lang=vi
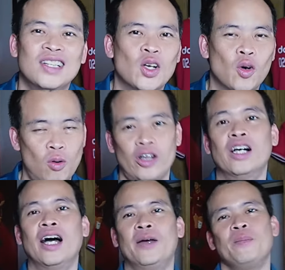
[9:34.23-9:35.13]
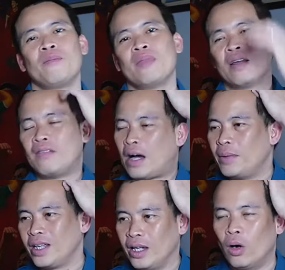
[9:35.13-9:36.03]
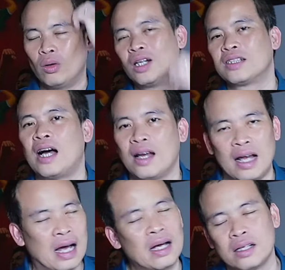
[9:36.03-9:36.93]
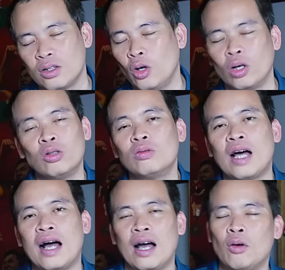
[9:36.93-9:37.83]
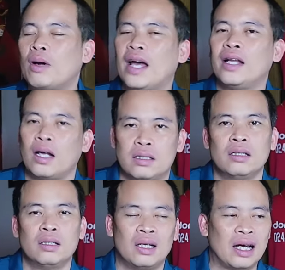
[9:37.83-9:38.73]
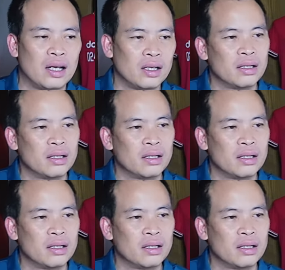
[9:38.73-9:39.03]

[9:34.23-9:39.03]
của mọi người và mình hiểu được rằng là đội của chúng ta ngày hôm nay thật sự là